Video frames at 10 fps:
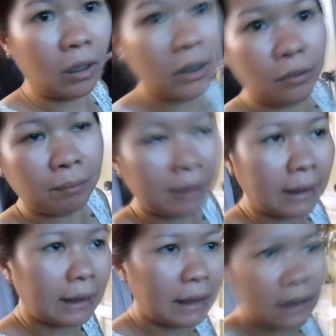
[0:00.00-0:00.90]
ayun,
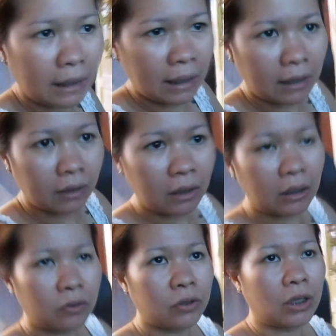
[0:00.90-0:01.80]
pinakita niya nga, na
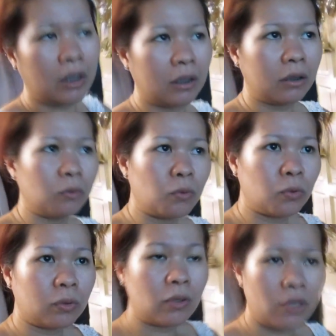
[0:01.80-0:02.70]
ano siya,
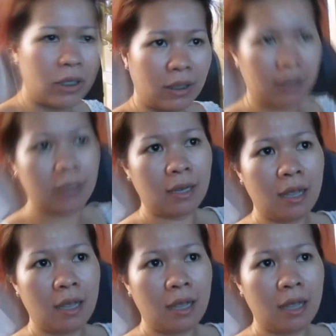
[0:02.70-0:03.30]
natusok daw siya ng